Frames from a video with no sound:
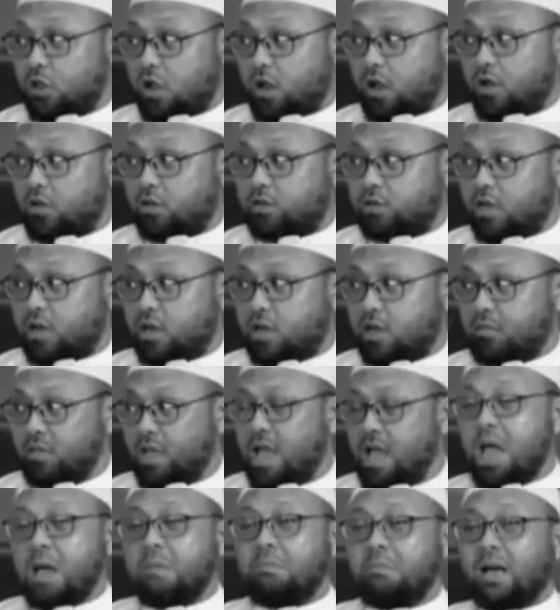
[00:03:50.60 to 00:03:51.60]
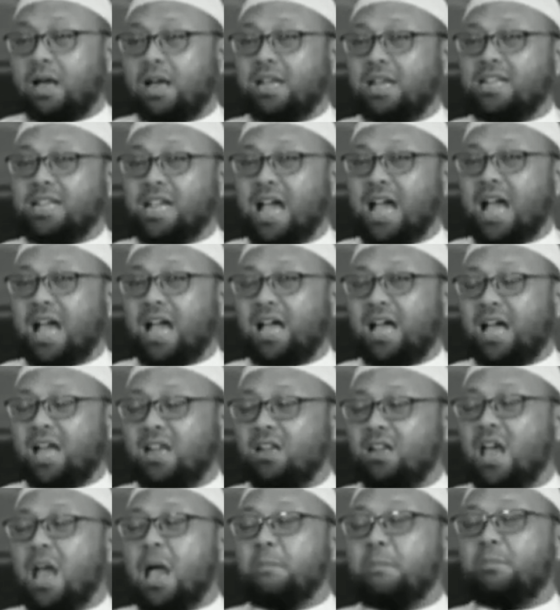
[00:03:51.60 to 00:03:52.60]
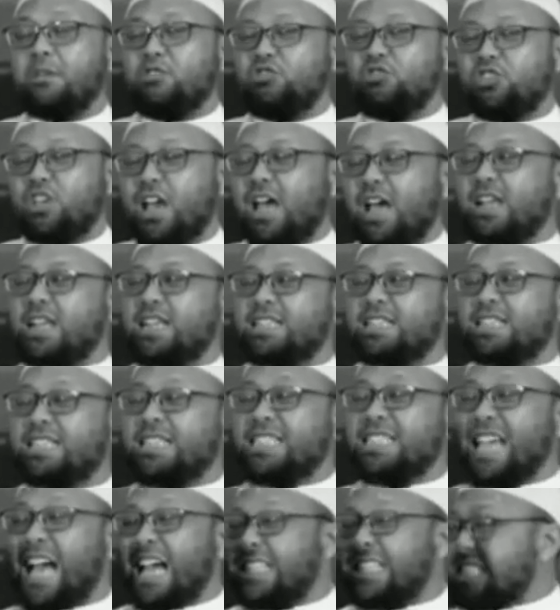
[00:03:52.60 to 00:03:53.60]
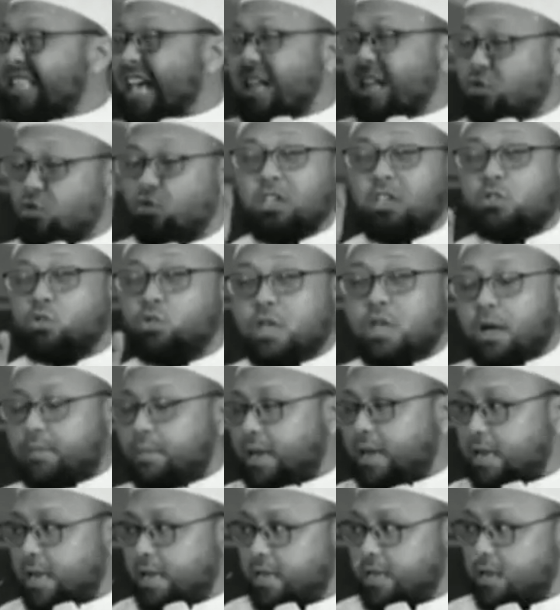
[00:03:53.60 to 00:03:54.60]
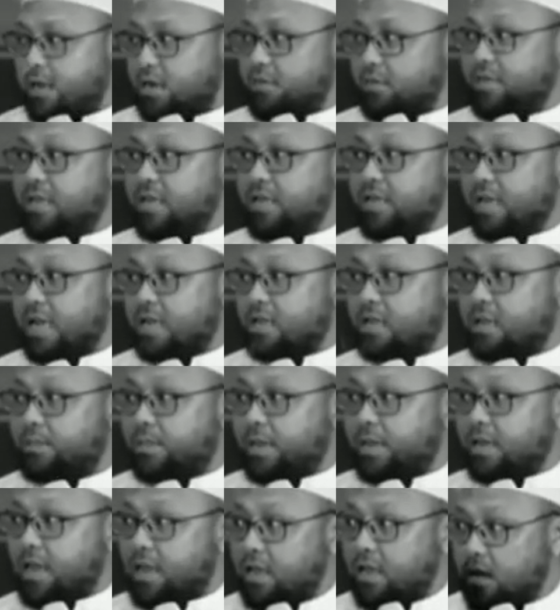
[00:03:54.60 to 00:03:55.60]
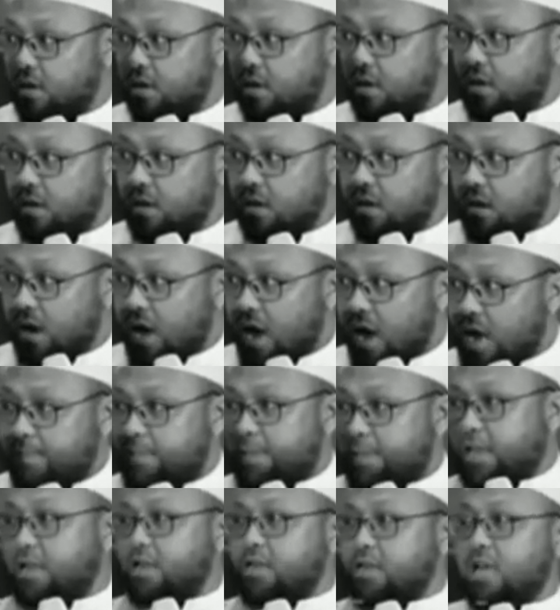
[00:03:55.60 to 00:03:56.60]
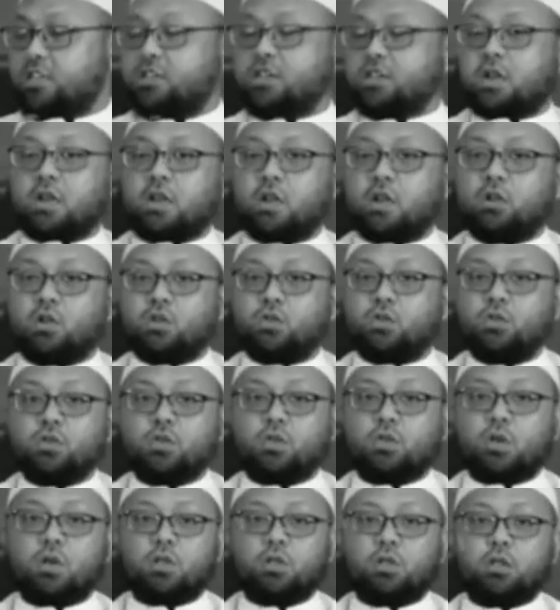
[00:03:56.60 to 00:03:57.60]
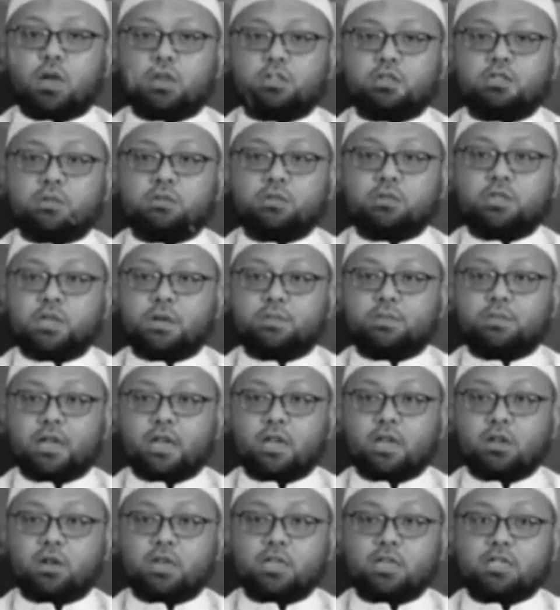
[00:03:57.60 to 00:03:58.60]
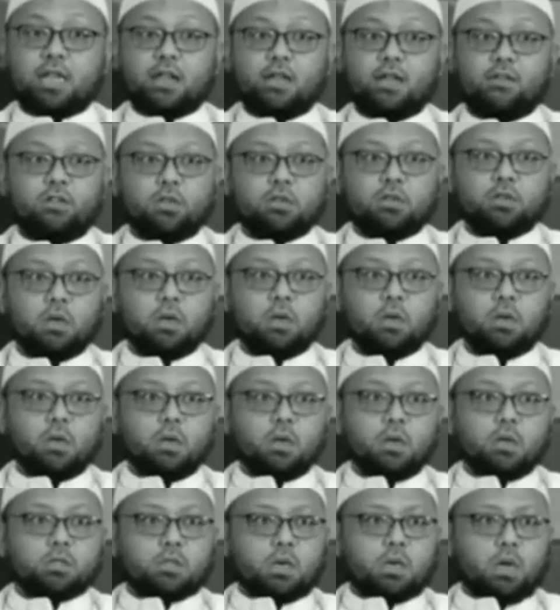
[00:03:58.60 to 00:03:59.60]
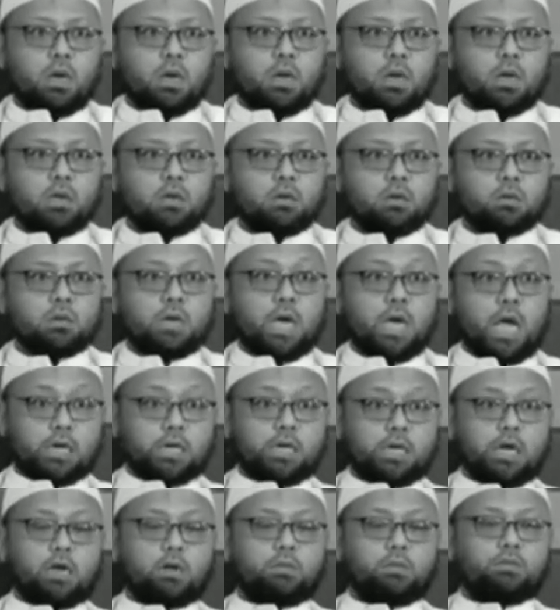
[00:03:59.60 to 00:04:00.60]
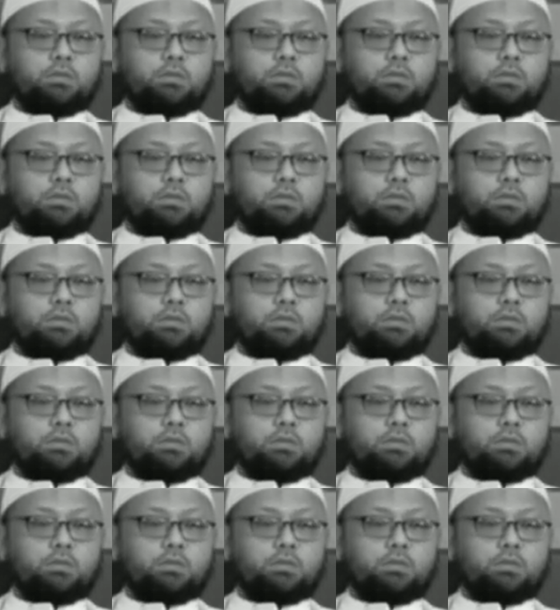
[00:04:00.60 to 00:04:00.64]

Shallallahu Alaihi Wasallam, maka dia akan mencari yang satu itu yang mana yang lebih dekat kepada apa yang diajarkan Rasul Shallallahu Alaihi Wasallam disampaikan oleh salafus saleh. Enggak